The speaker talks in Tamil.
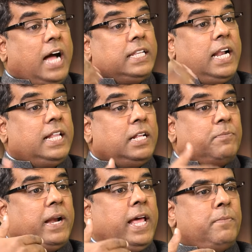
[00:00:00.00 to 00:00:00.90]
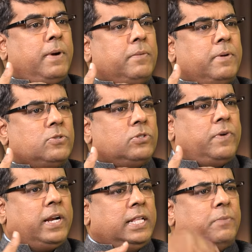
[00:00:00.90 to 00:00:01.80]
அதனால தான் அந்த பழைய ஏற்பாட்டு
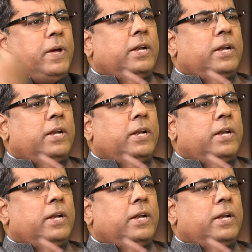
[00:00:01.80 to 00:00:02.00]
பரிசுத்தவனங்கள் அந்த